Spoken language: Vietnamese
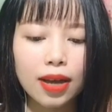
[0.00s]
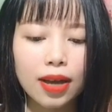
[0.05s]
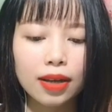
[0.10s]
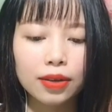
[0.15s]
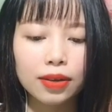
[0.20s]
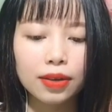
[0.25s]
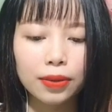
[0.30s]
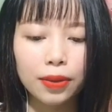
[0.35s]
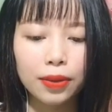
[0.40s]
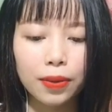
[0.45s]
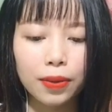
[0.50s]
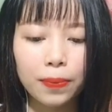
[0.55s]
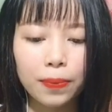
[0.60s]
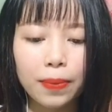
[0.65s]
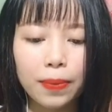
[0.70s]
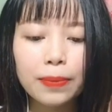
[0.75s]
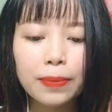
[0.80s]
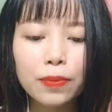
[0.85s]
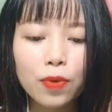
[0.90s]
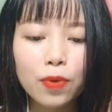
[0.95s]
nộp bắt
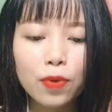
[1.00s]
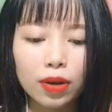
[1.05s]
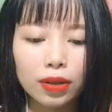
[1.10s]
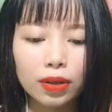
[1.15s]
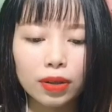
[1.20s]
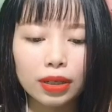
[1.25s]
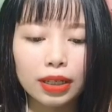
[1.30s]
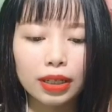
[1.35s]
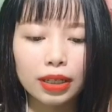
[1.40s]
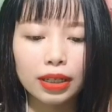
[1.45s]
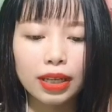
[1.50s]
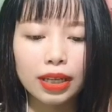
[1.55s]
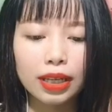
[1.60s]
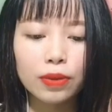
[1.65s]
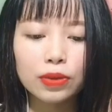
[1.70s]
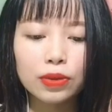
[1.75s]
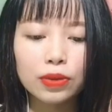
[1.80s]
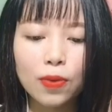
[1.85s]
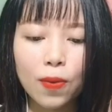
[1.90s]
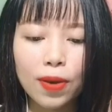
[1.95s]
buộc tính theo
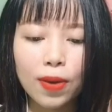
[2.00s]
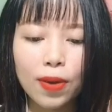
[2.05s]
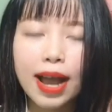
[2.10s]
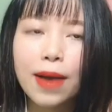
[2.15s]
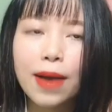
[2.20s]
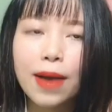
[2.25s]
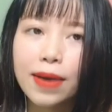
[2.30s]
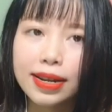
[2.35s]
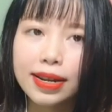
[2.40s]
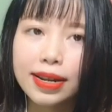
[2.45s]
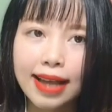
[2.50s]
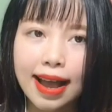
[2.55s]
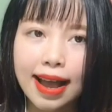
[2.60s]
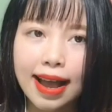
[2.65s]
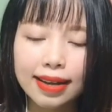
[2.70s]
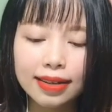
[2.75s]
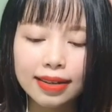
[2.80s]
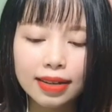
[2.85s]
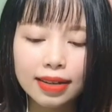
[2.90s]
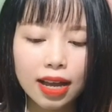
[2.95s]
số ca hỏa táng,
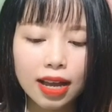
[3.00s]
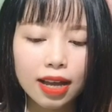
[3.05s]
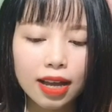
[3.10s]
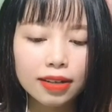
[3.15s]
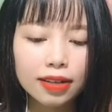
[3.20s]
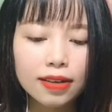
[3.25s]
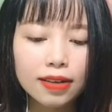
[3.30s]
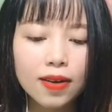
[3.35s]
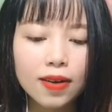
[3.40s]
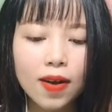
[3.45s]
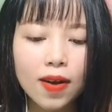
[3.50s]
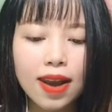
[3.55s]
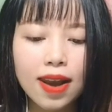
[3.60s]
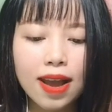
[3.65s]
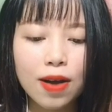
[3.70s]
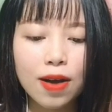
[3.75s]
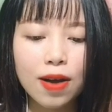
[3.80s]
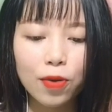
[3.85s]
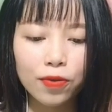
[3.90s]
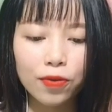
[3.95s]
được gọi là
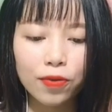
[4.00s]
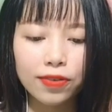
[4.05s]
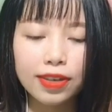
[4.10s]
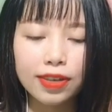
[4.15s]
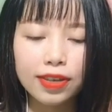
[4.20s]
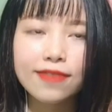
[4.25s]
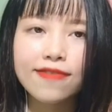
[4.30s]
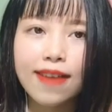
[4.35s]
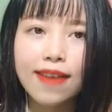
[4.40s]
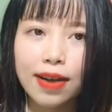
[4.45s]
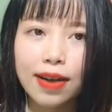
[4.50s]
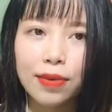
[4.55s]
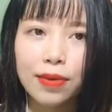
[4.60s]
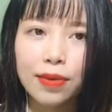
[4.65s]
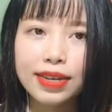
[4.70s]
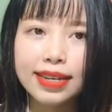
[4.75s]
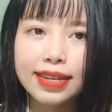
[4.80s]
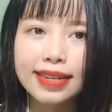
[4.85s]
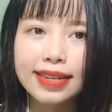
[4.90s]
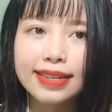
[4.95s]
hội phí và quỹ
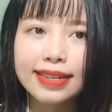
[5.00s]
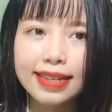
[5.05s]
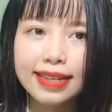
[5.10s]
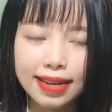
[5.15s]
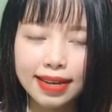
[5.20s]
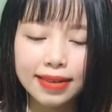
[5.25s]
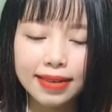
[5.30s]
từ thiện.